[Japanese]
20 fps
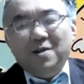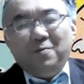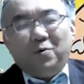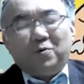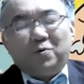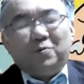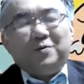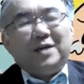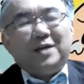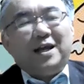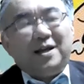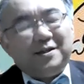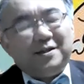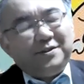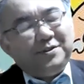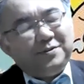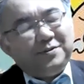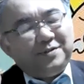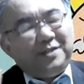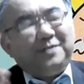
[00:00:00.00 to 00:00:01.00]
もうこの
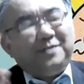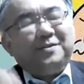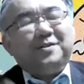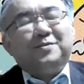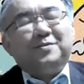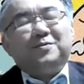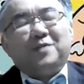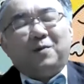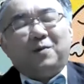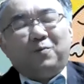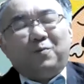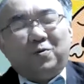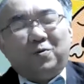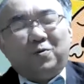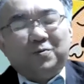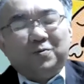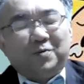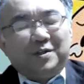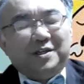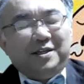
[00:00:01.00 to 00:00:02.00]
70人っていうのはもう
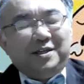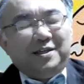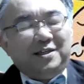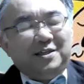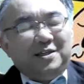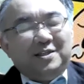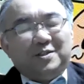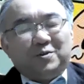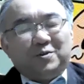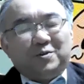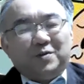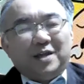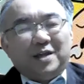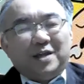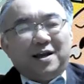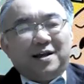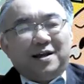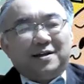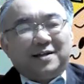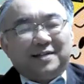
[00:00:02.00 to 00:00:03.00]
本当に異常
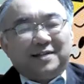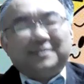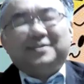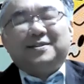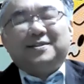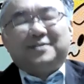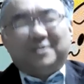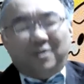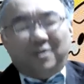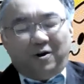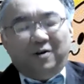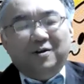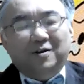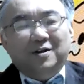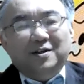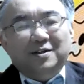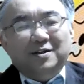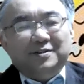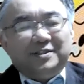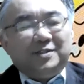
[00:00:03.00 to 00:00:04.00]
な数ですよ。
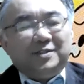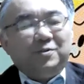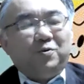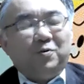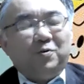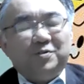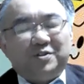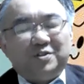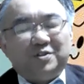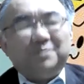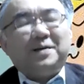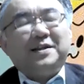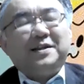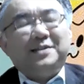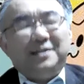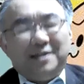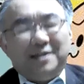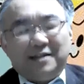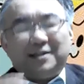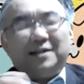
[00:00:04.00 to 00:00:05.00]
人口10万
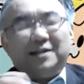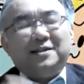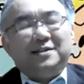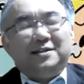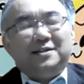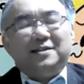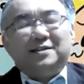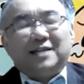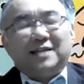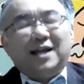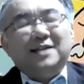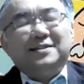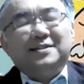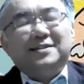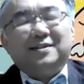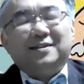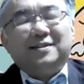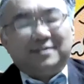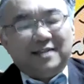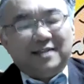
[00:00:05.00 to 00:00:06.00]
人あたりに対し
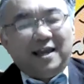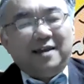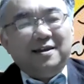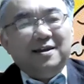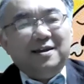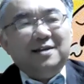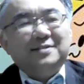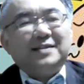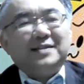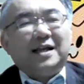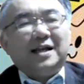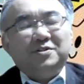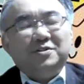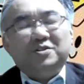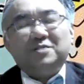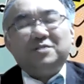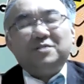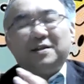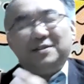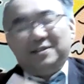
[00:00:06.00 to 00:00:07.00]
てですね、
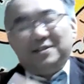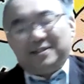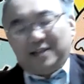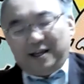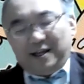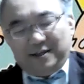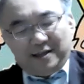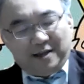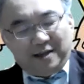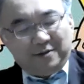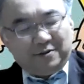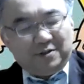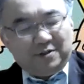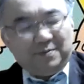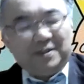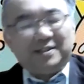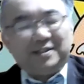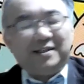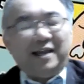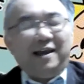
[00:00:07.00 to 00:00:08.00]
30万人しかいない久留
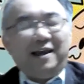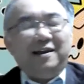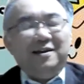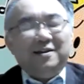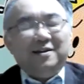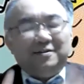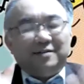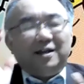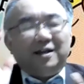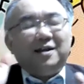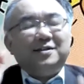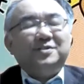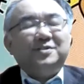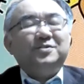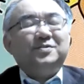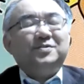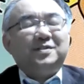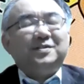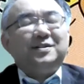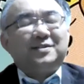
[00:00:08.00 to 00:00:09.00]
米市で
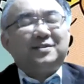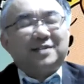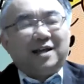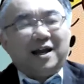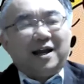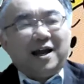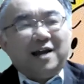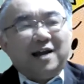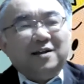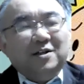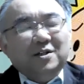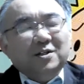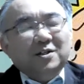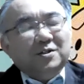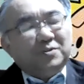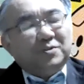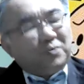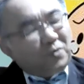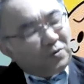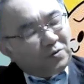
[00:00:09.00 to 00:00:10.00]
70人ですから、
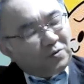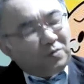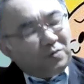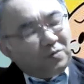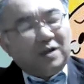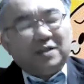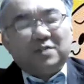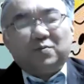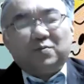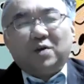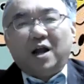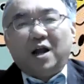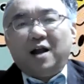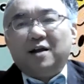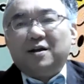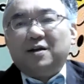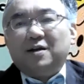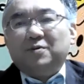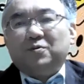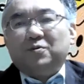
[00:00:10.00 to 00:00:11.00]
ちょっと私も
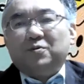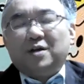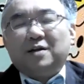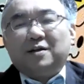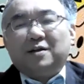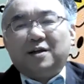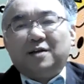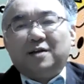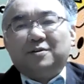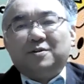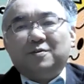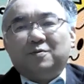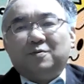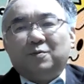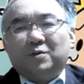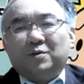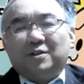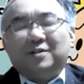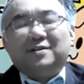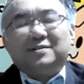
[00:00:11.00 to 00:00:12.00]
考えんといかんかなっていう
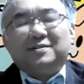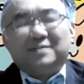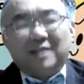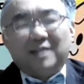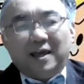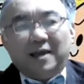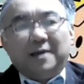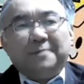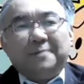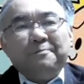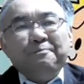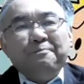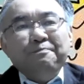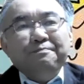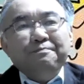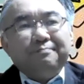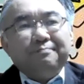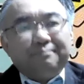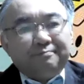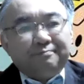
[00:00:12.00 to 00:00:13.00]
思ってですね、
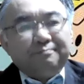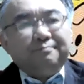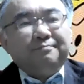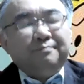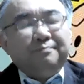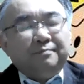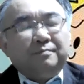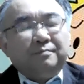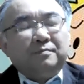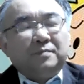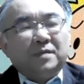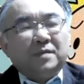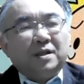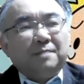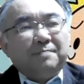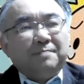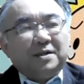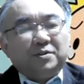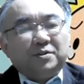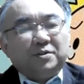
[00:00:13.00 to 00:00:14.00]
うん、
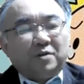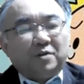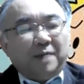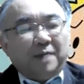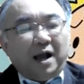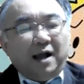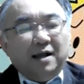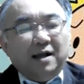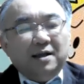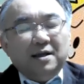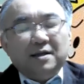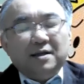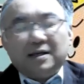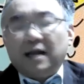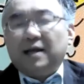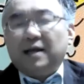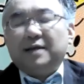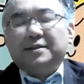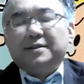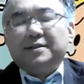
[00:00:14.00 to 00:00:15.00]
まあ、ちょっと今
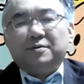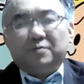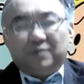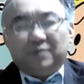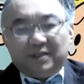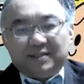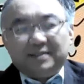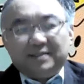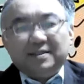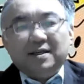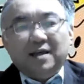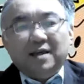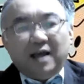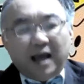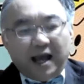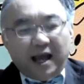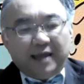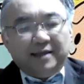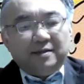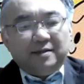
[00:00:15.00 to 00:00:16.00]
考えているところです。
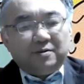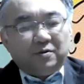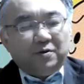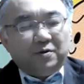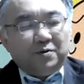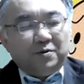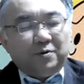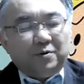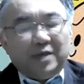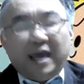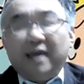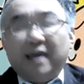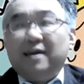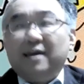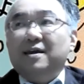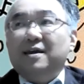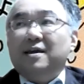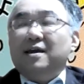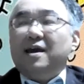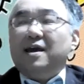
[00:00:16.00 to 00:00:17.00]
はい、ということで、
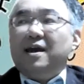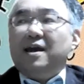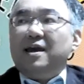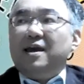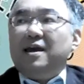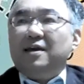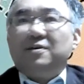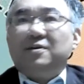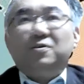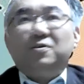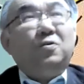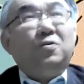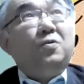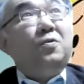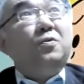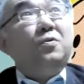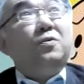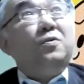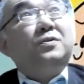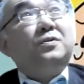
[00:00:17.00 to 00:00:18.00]
えー、今
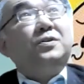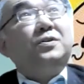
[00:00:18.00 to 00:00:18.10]
日、